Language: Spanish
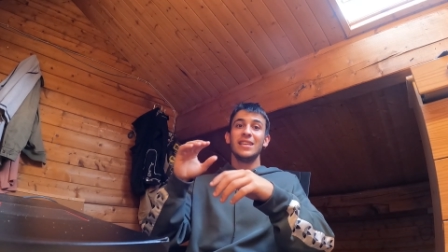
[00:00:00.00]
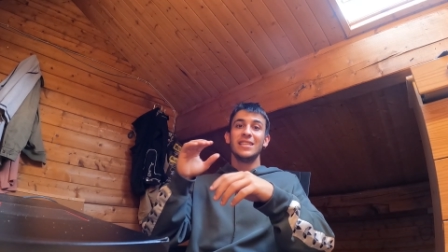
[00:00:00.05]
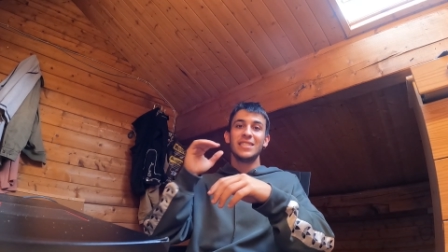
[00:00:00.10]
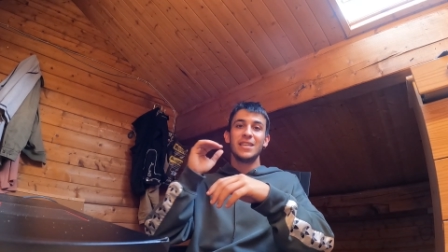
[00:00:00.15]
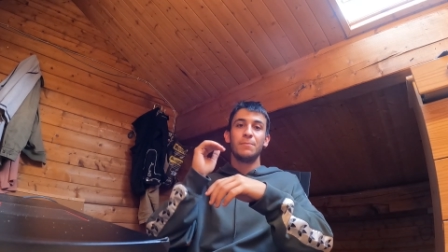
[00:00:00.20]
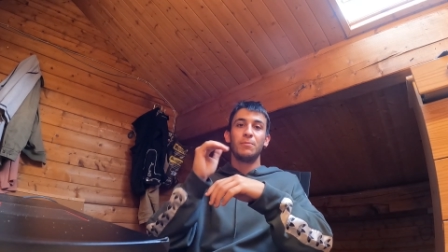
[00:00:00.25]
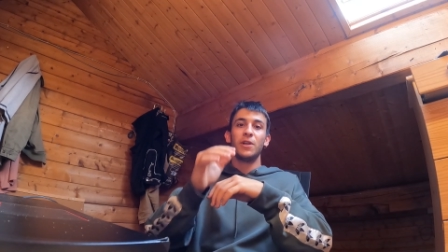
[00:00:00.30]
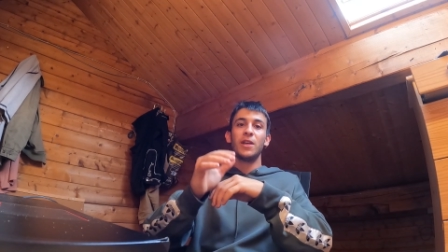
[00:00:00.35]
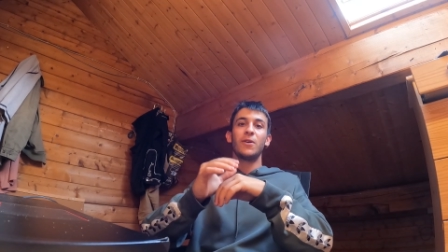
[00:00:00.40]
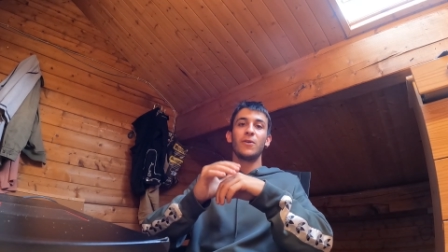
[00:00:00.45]

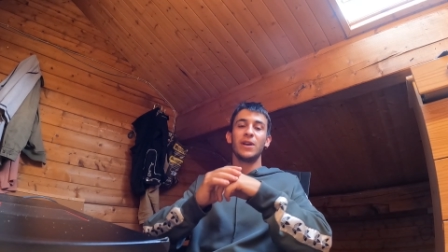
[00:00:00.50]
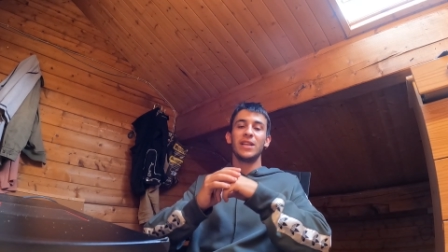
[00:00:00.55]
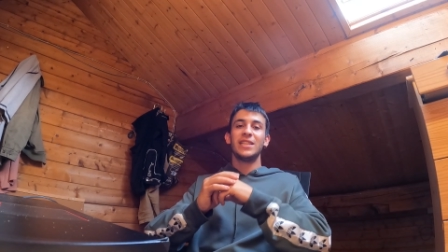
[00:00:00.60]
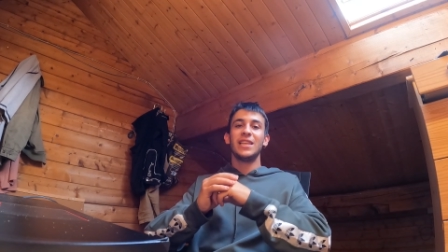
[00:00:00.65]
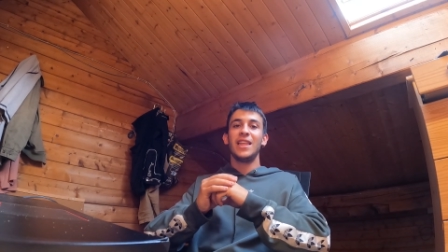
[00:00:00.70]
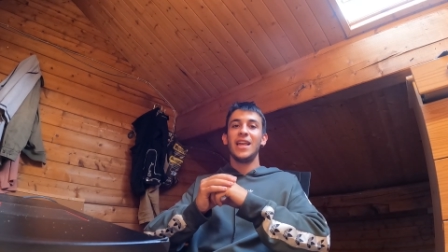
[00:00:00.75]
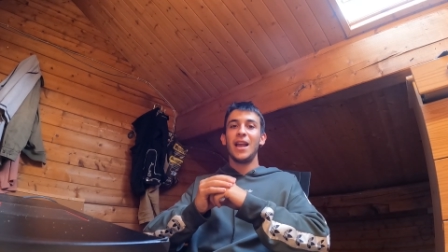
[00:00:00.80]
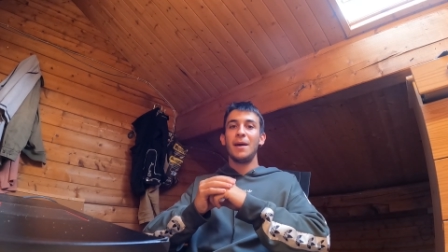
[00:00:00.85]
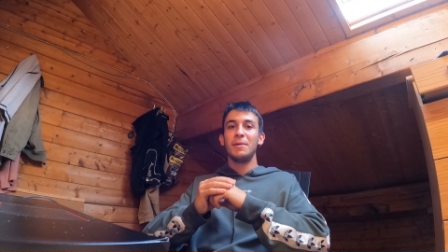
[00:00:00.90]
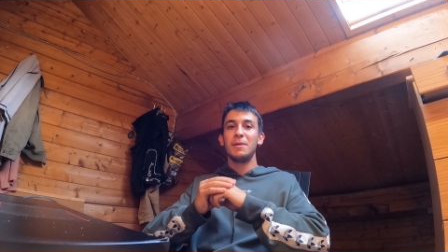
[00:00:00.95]
se puede
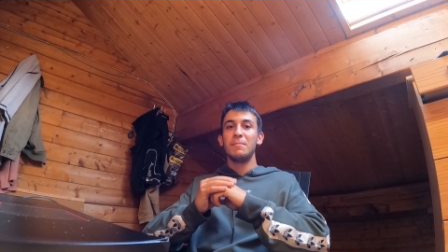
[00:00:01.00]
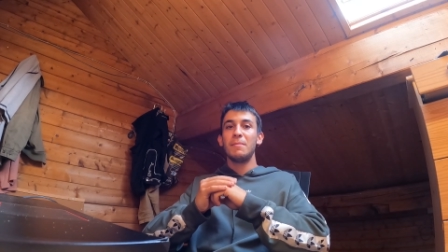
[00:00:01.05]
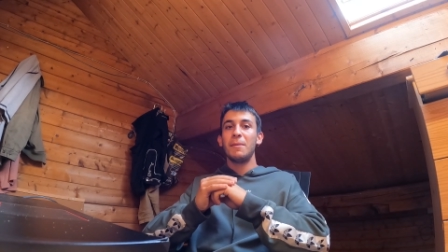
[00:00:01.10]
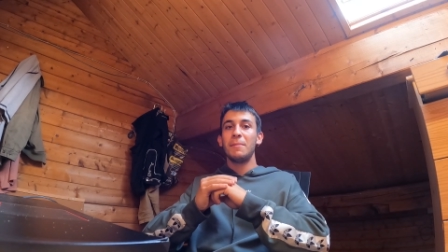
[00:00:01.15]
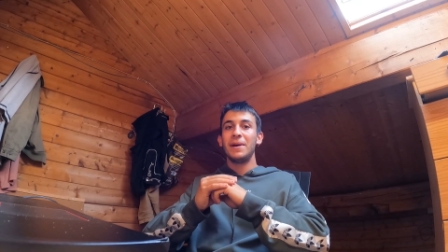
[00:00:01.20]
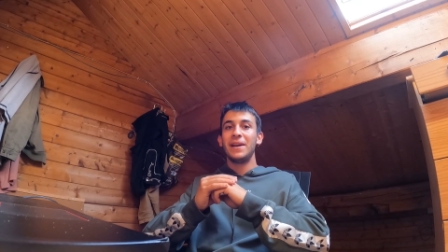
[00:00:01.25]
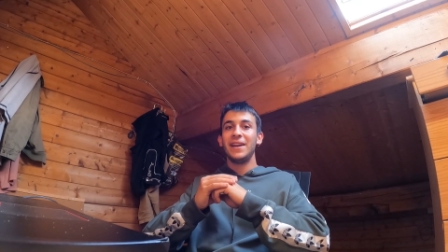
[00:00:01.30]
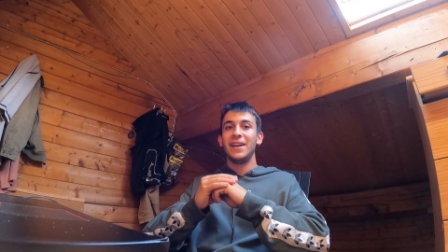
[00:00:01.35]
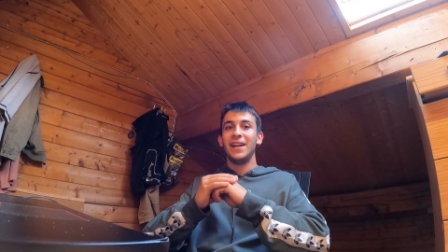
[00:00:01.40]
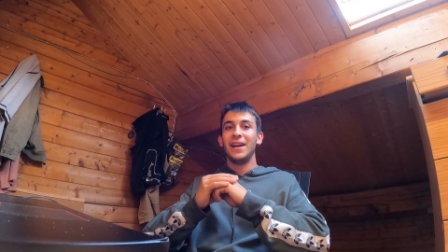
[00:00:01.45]
conectar de la
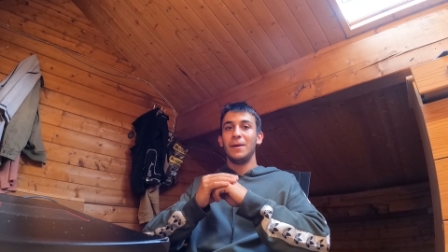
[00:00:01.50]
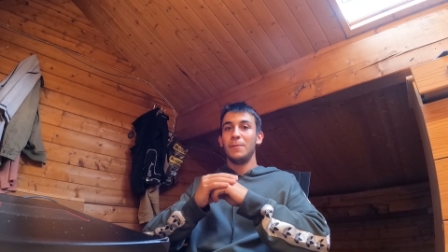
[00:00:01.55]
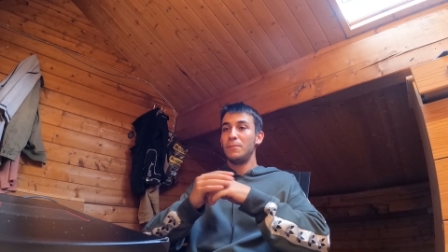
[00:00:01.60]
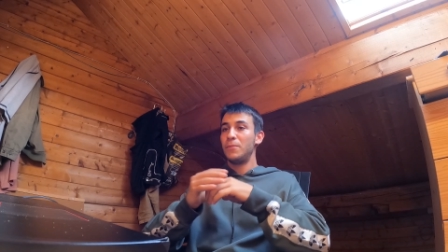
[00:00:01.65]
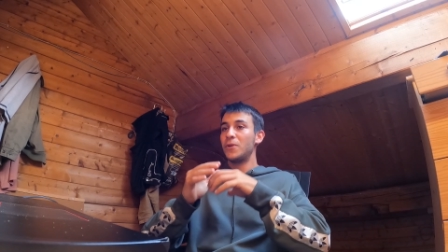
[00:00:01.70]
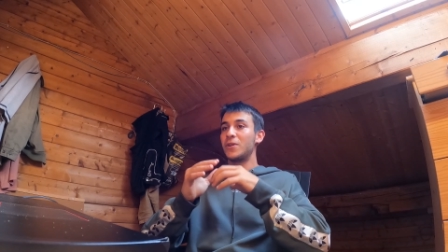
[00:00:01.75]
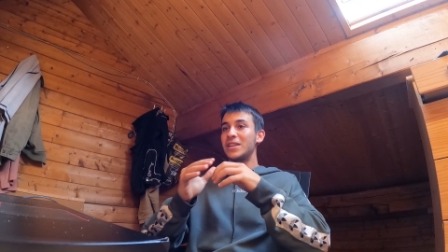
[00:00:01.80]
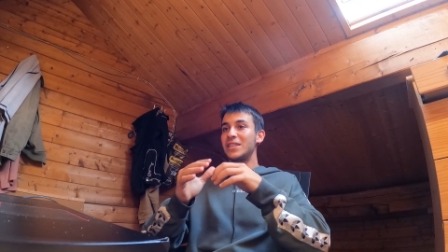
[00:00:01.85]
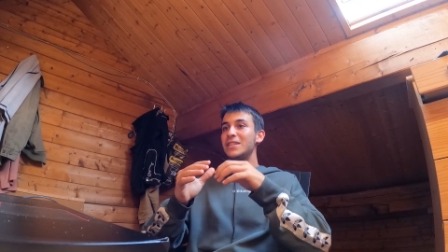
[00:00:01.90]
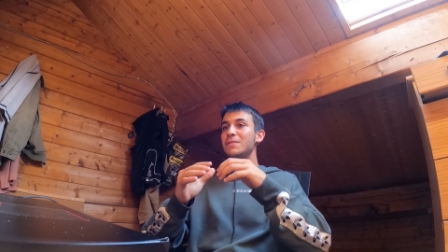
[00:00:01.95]
misma manera,
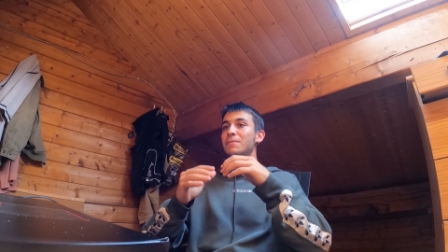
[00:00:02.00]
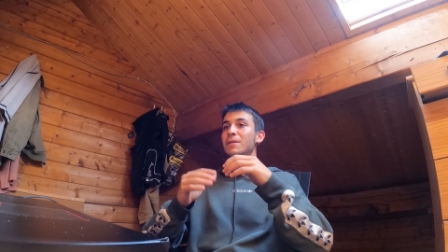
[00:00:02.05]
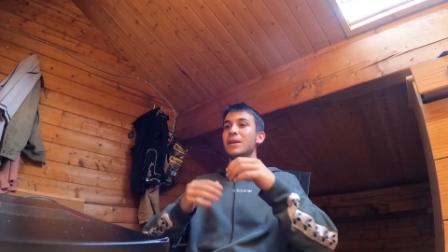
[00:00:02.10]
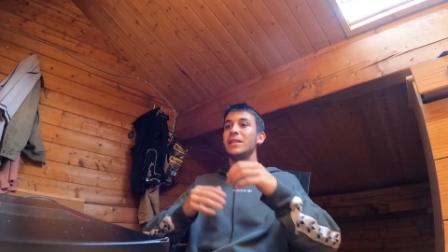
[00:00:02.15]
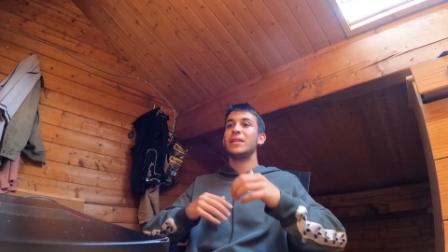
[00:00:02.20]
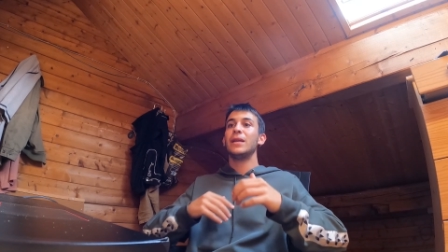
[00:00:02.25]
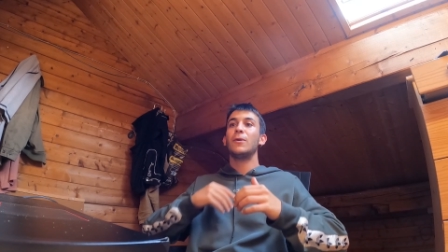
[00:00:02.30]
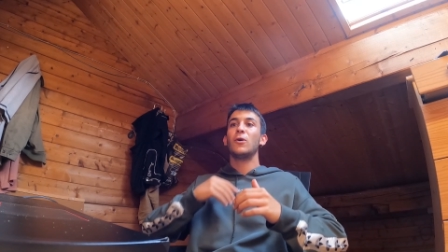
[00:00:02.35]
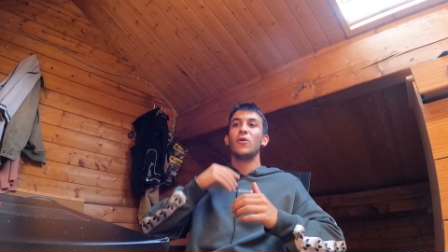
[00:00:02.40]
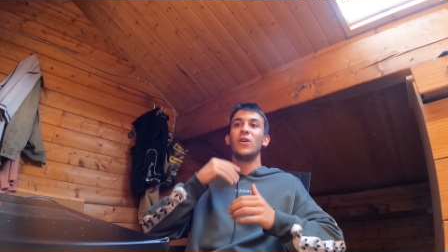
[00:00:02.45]
porque
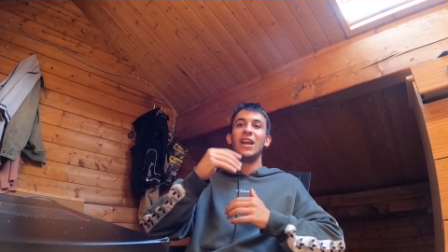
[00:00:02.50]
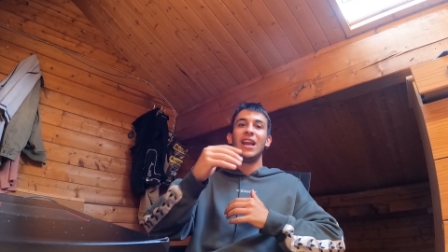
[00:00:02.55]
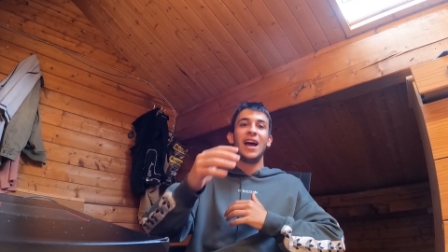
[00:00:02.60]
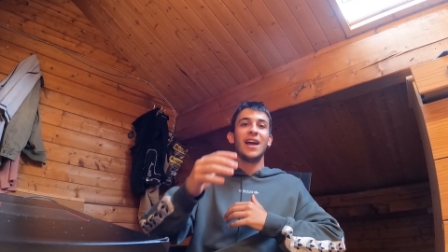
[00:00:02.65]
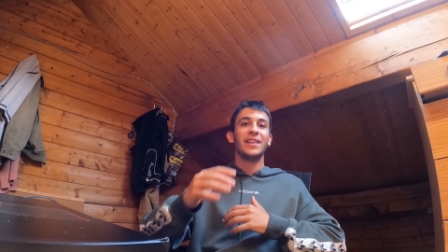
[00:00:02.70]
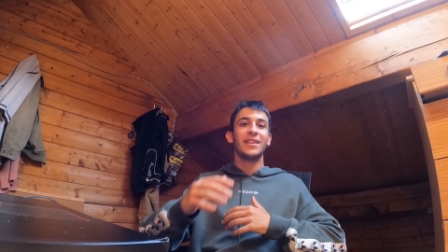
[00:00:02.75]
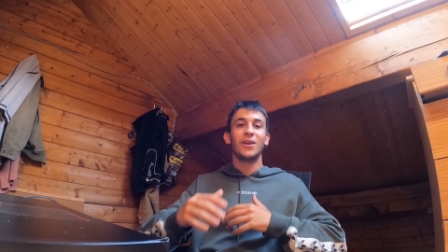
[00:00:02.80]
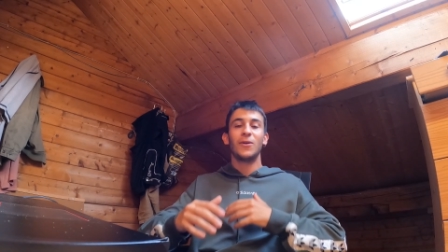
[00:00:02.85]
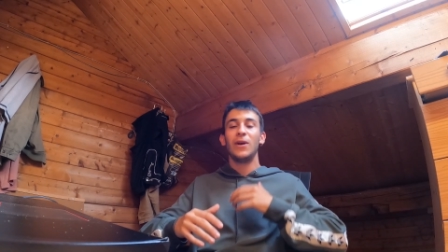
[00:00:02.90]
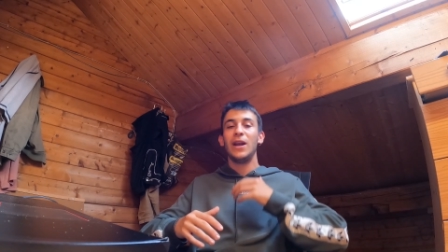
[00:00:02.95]
simplemente con el
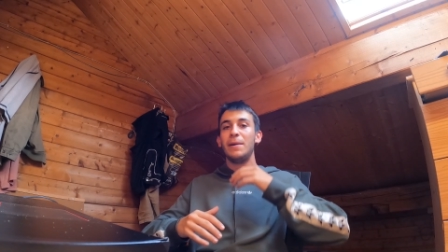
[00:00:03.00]
arte,